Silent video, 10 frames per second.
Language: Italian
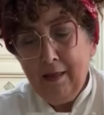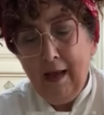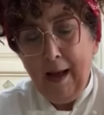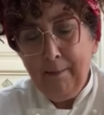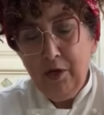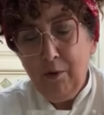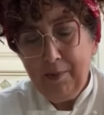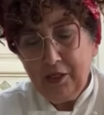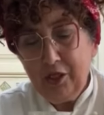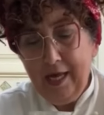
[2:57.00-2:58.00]
a mio
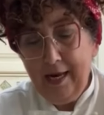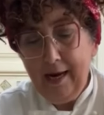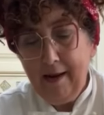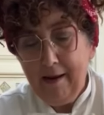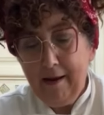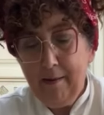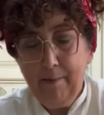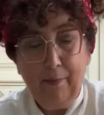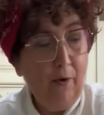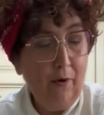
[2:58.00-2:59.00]
piacere,
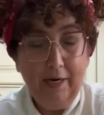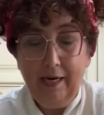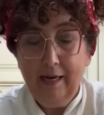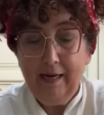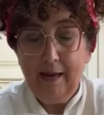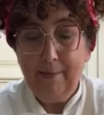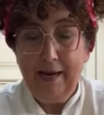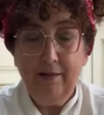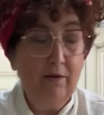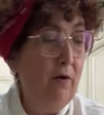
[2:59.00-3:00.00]
poi le
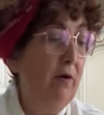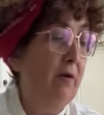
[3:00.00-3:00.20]
metto